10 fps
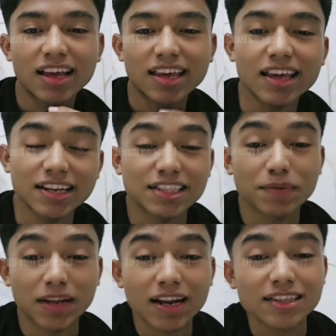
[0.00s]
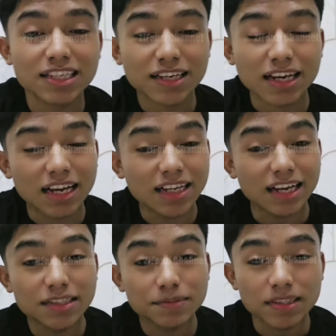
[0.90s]
Iya dijamin enak sih
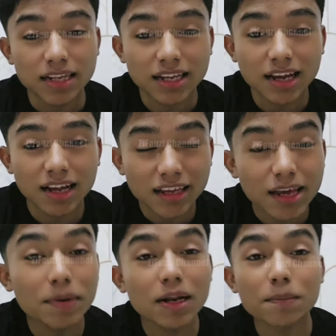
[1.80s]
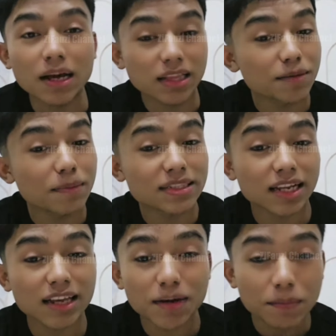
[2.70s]
guys basringnya Iya bener banget ini
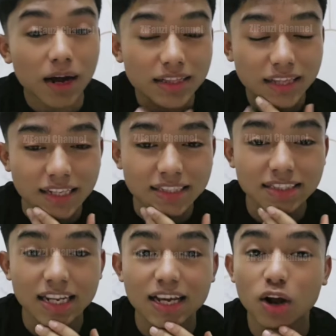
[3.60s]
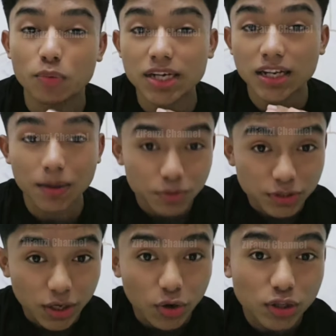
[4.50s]
basringnya enak banget guys Jadi kalau misalkan
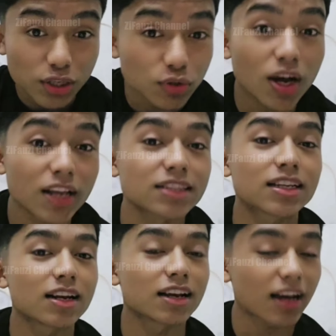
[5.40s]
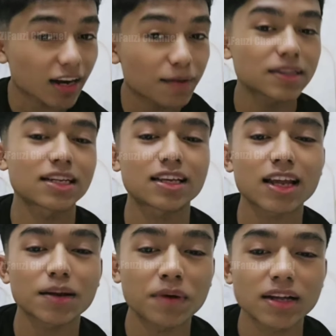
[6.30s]
kamu check out itu nggak nyesel Karena
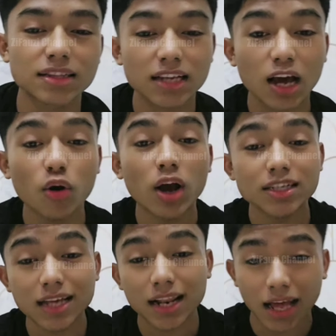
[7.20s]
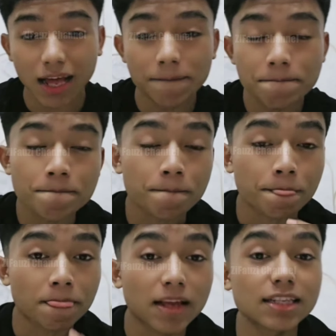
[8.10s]
basringnya enak banget Kalau nggak salah
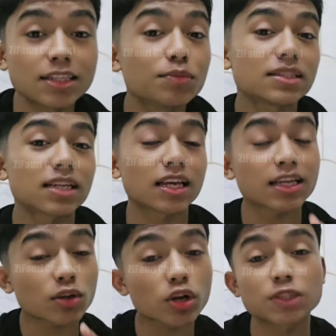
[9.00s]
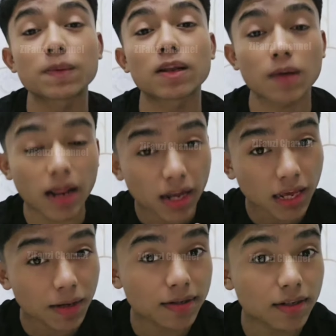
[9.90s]
di situ basringnya kita udah spill Ada
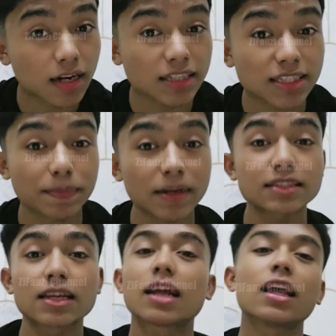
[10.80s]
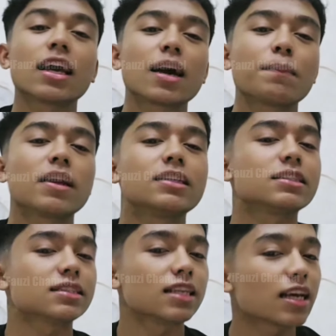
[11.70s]
yang rasa pedas dan ada yang nggak
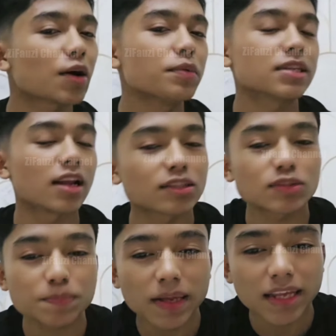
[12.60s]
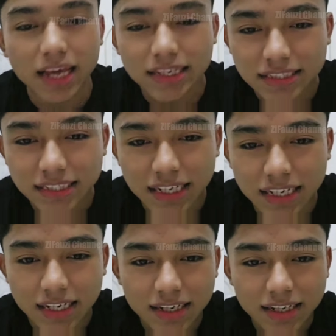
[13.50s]
pedas Jadi kamu bisa langsung pilih aja sendiri